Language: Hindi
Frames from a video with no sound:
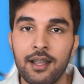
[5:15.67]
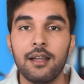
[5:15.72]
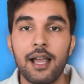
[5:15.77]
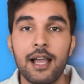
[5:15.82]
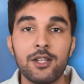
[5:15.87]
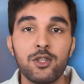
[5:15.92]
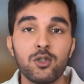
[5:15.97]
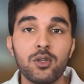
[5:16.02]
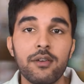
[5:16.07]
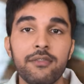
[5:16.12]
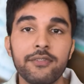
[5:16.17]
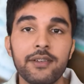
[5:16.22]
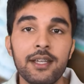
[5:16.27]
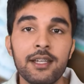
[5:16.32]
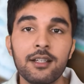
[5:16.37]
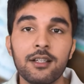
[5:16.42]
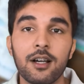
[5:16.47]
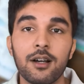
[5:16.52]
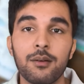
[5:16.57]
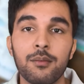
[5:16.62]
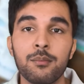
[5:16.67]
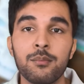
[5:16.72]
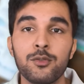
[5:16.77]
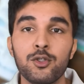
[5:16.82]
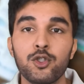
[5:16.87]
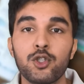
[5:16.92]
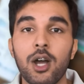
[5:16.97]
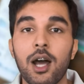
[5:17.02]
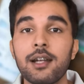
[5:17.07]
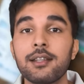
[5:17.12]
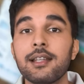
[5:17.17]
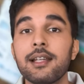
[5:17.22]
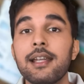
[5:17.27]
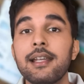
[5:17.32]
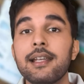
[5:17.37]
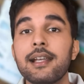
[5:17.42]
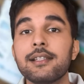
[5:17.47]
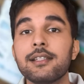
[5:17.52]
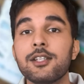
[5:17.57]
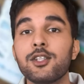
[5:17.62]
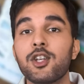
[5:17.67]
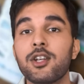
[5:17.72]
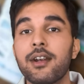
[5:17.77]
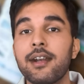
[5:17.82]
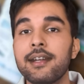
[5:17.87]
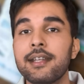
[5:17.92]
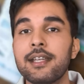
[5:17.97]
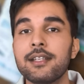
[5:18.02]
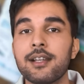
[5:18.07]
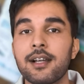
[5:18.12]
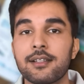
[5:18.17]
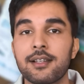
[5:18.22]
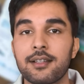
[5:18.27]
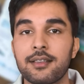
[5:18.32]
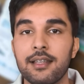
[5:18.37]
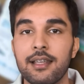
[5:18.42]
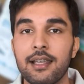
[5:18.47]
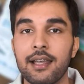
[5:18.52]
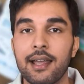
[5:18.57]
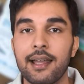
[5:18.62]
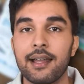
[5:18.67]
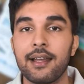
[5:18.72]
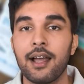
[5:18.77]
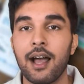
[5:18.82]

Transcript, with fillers: एच की इनकम चार तरीके से जनरेट की जा सकती है